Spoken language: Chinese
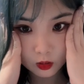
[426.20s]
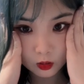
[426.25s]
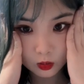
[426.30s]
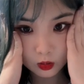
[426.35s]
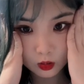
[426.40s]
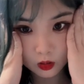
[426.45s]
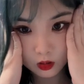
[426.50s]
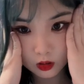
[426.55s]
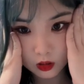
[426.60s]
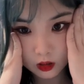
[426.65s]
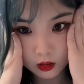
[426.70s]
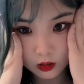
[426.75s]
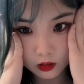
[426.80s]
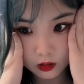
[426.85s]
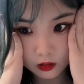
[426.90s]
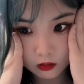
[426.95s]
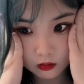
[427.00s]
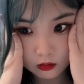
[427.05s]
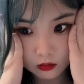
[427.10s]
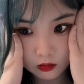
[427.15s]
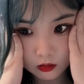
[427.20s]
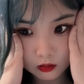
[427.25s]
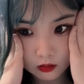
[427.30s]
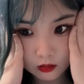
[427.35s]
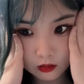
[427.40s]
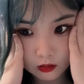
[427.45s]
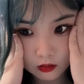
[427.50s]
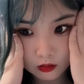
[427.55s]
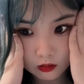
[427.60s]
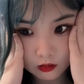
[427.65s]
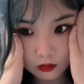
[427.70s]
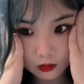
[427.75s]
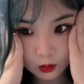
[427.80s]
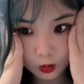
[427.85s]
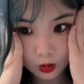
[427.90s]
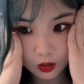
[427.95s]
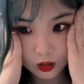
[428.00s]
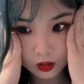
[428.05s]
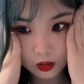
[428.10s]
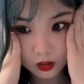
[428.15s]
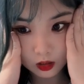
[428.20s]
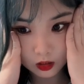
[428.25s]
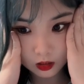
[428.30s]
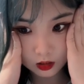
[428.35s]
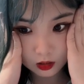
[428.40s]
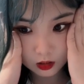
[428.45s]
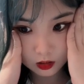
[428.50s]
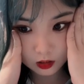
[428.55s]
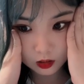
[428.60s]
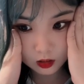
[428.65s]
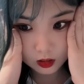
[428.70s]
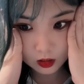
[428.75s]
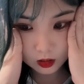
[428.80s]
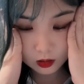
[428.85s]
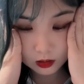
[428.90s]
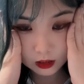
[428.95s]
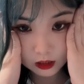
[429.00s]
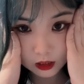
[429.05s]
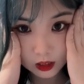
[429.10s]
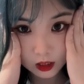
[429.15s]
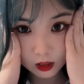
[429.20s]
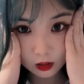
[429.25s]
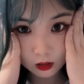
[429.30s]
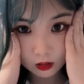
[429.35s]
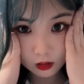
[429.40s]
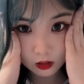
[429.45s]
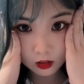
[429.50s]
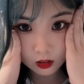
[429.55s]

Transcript: 我就可能全程都在叫，